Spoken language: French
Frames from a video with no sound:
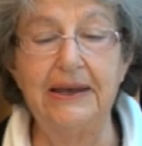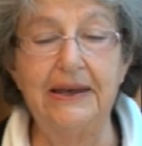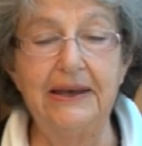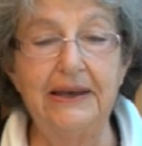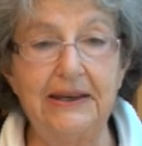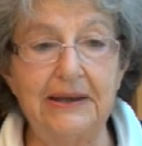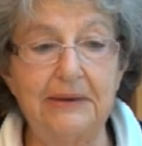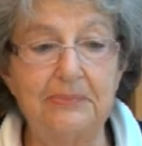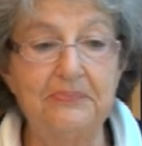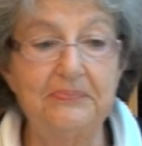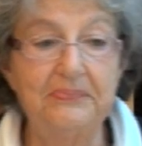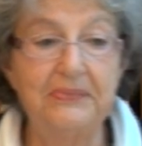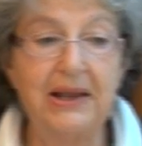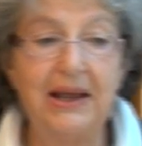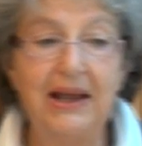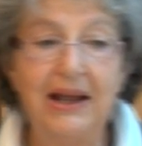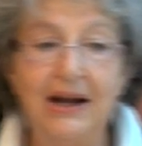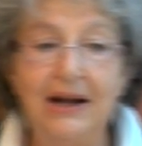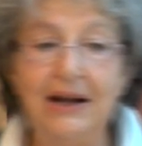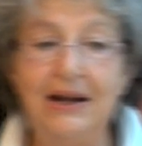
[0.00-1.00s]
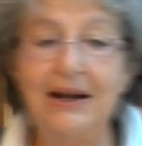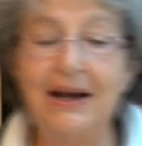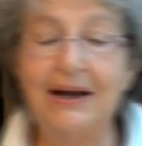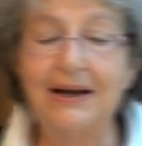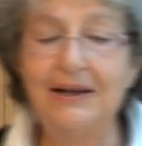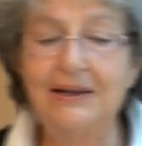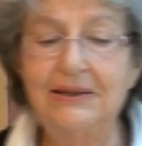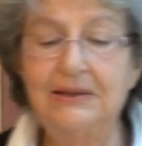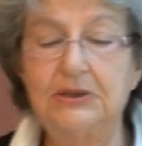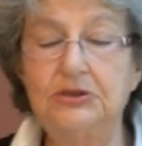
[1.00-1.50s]
et
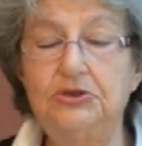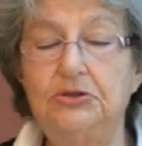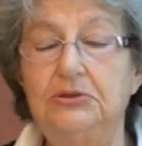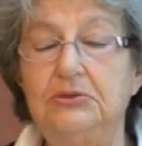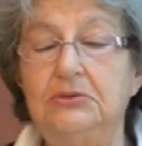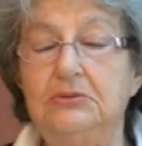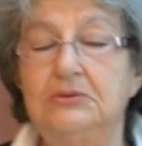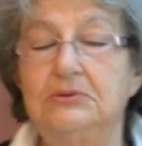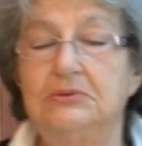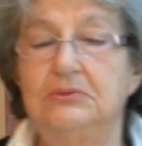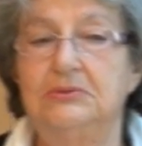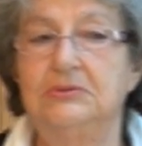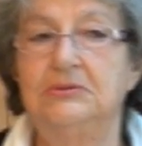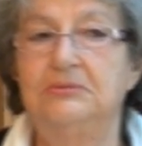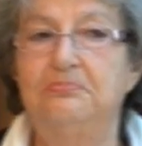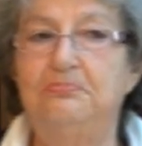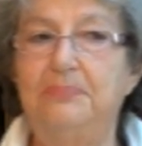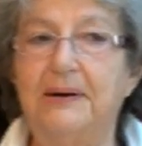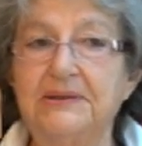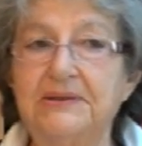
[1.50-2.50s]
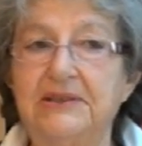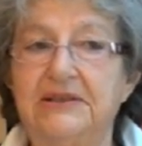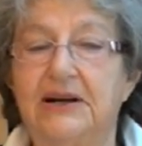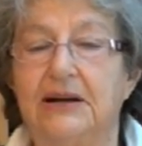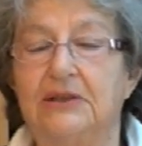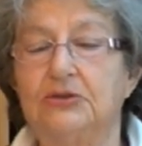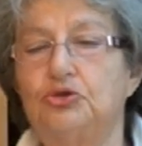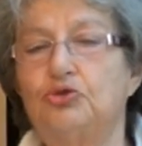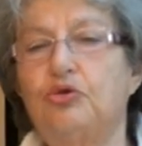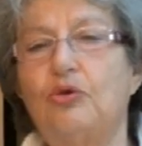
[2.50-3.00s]
là,
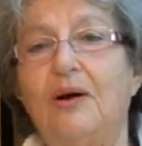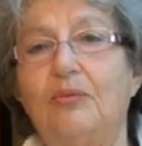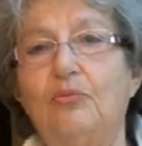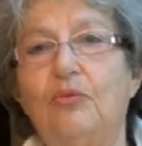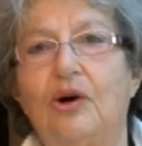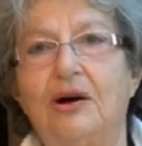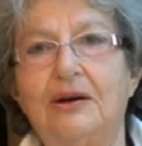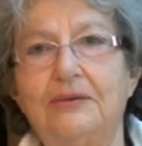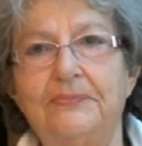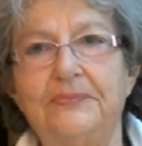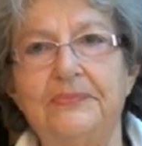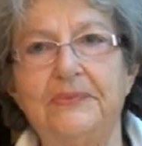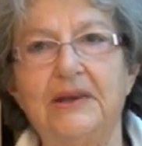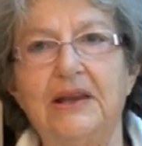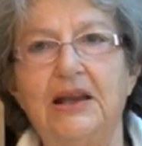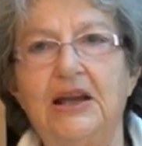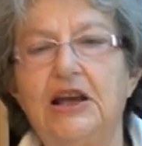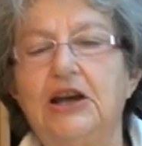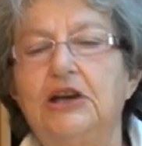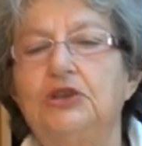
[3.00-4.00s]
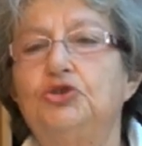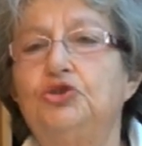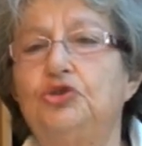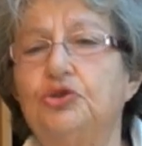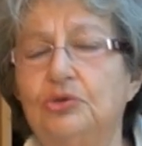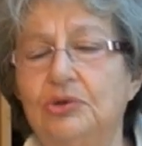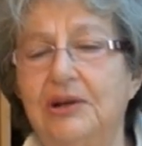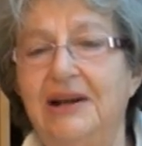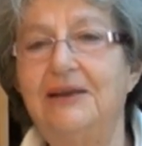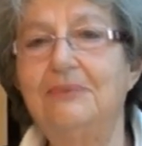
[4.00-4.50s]
pendant trois mois,
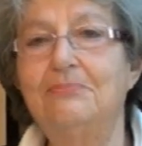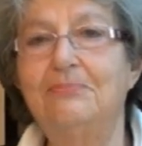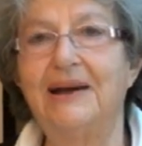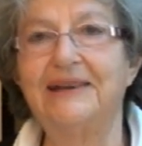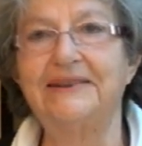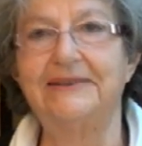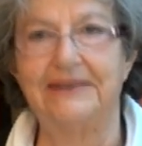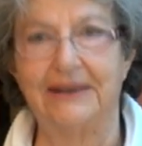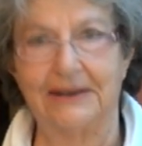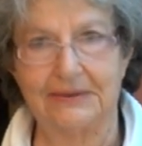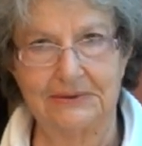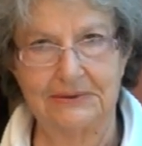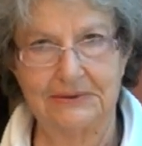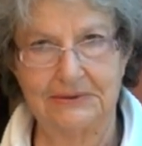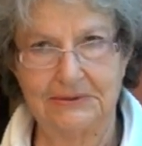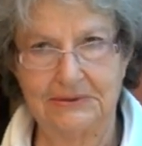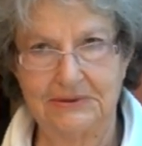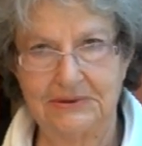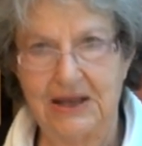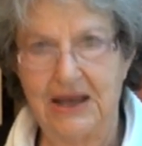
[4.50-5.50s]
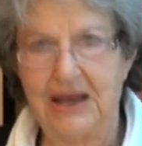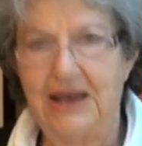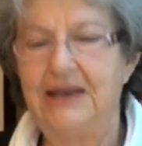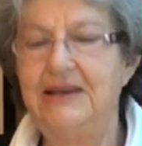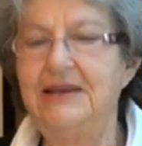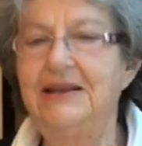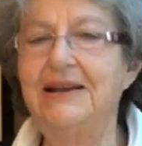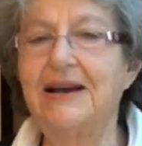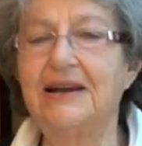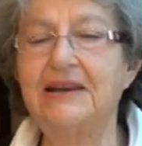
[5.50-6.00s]
tous les matins,
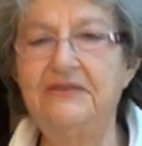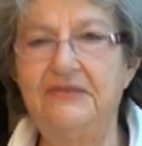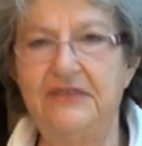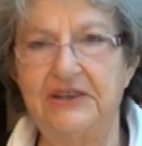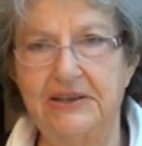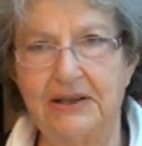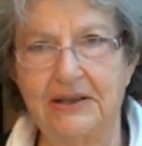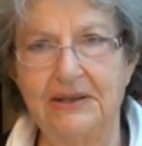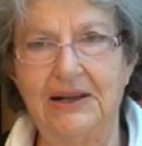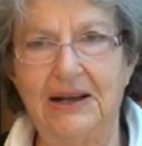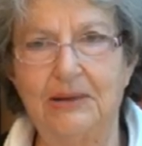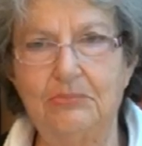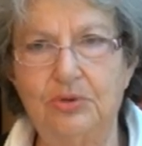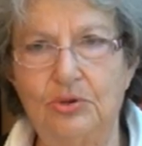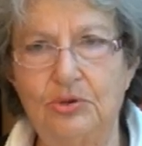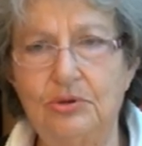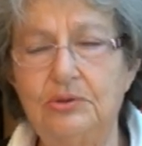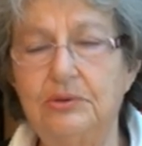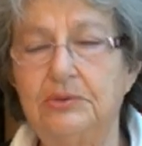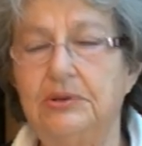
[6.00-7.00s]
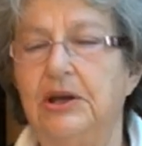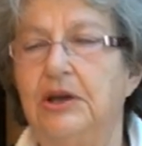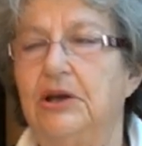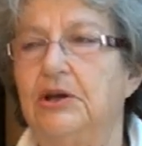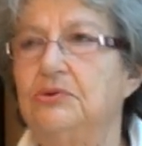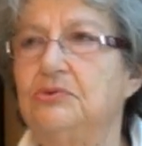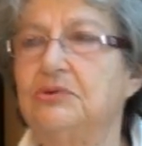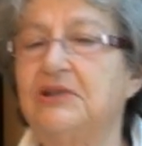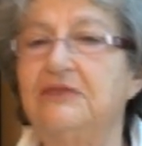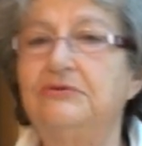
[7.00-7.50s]
il arrivait dans le labo.
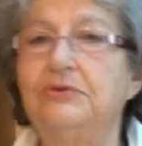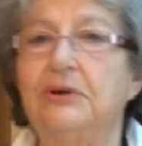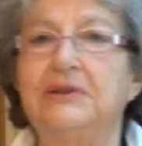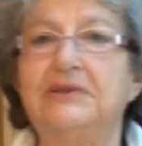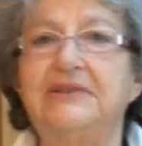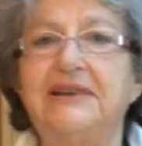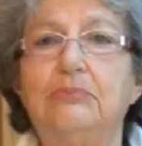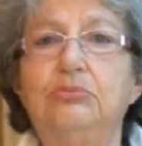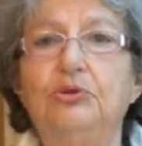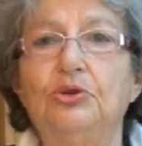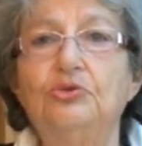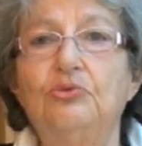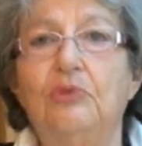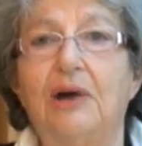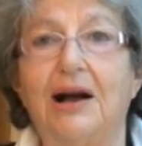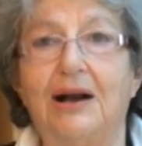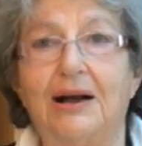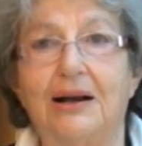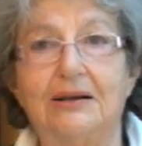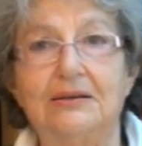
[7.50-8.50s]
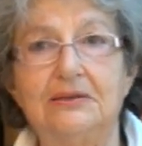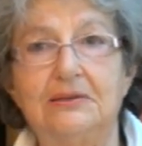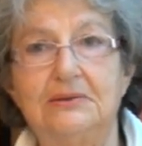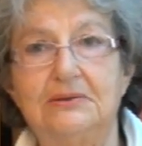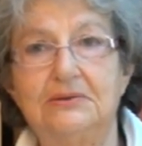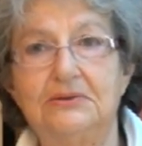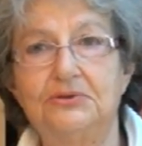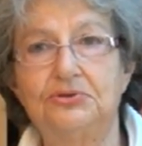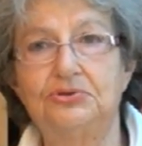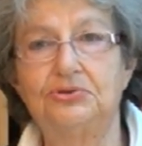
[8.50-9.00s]
Nous avions un tableau noir
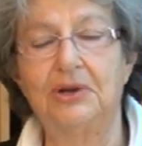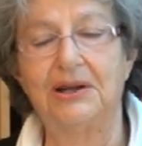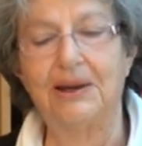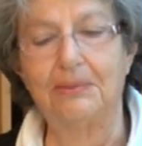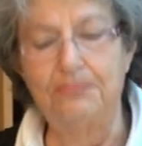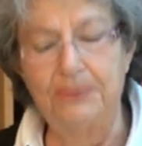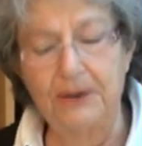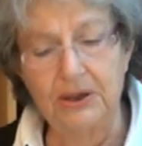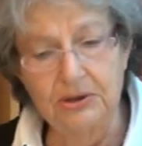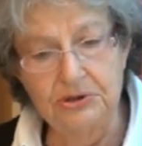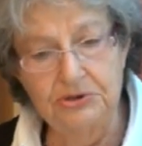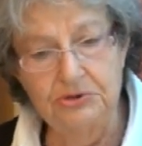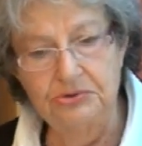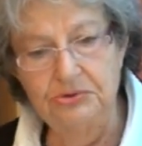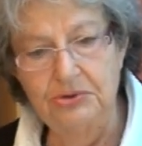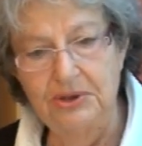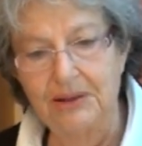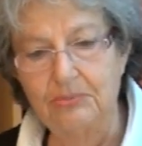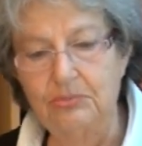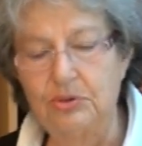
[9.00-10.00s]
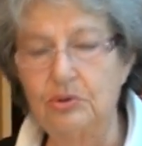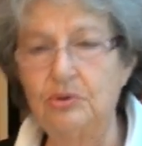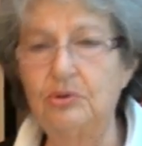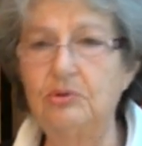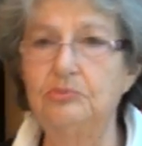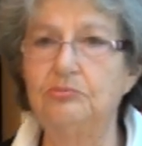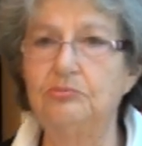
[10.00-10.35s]
sur la porte du labo,